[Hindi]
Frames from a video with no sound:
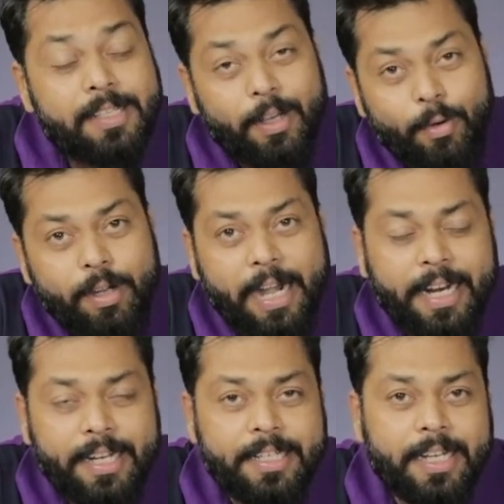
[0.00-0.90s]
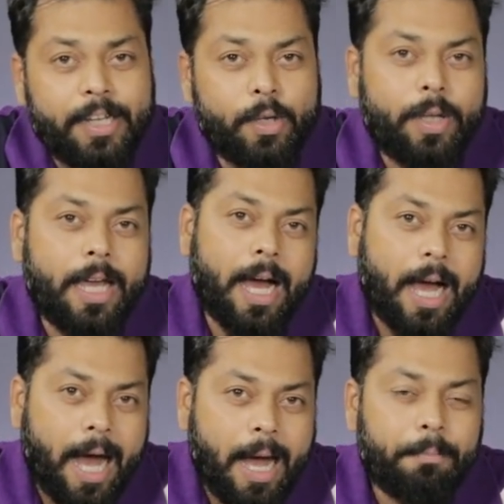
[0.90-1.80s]
ज़रूर ट्राई कीजिएगा क्योंकि
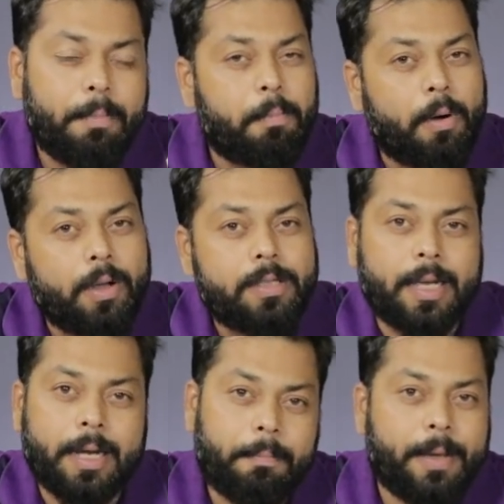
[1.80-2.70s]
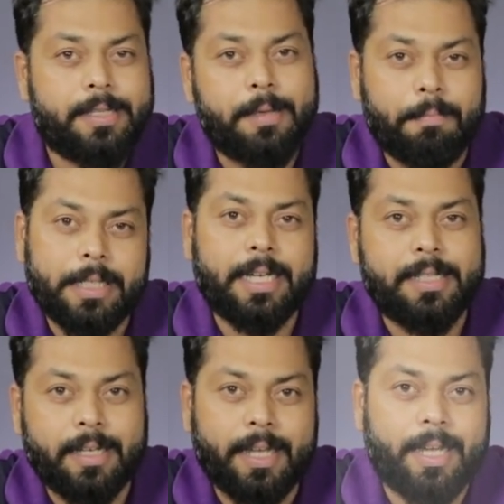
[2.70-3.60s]
आप बहुत सारे पैसे बचा
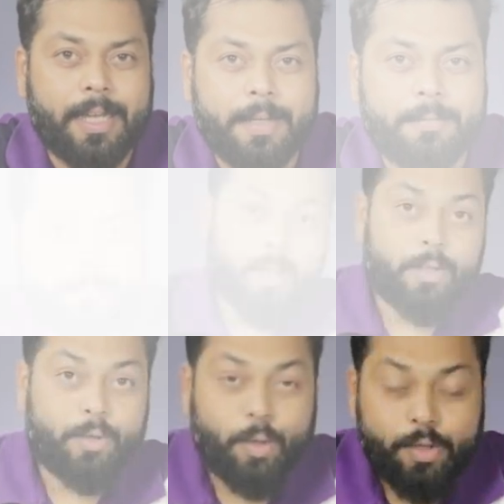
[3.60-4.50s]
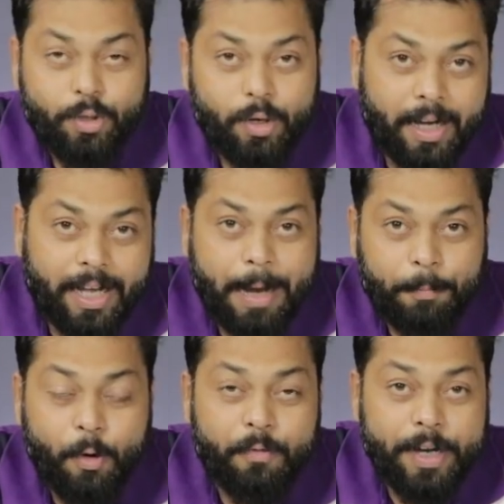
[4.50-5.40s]
सकेंगे तो दोस्तों अगर
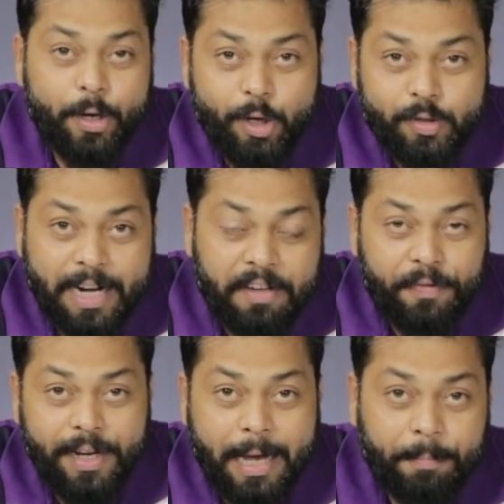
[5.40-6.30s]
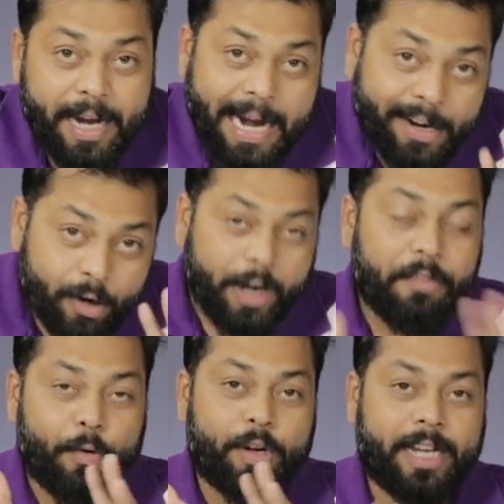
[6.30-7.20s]
आपको विंडोज़ वाला फील आपके एंड्रॉयड
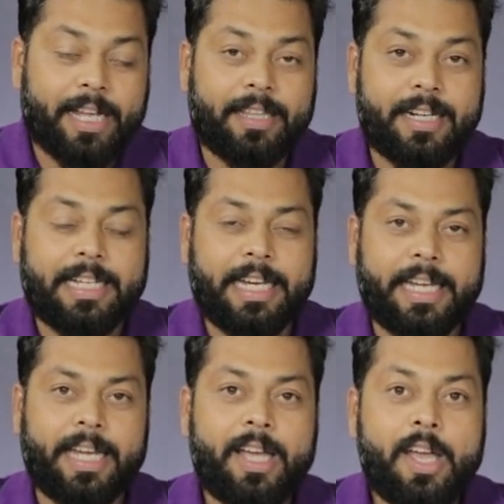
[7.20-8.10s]
फ़ोन के अंदर चाहिए